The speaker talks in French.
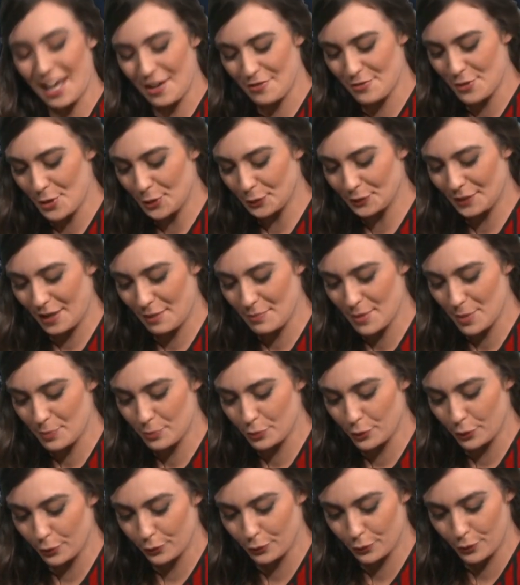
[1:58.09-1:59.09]
avait entamée
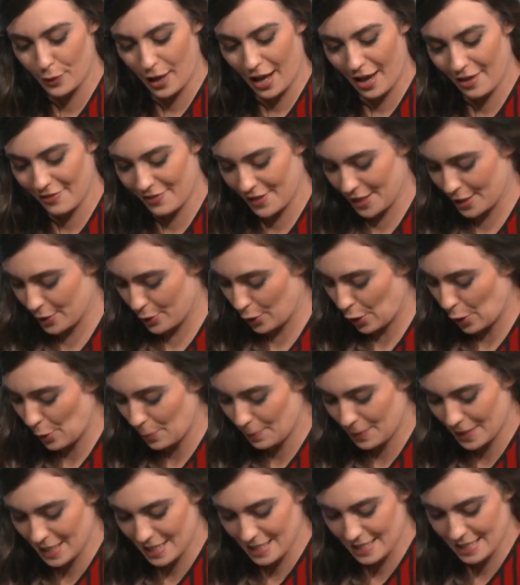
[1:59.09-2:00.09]
pour vous avec
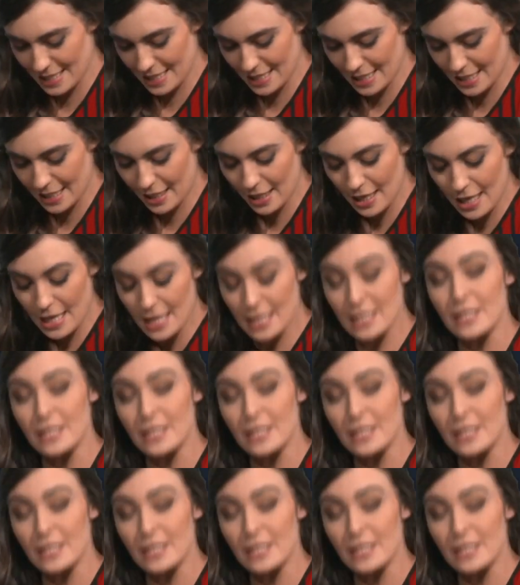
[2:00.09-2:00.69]
grand plaisir.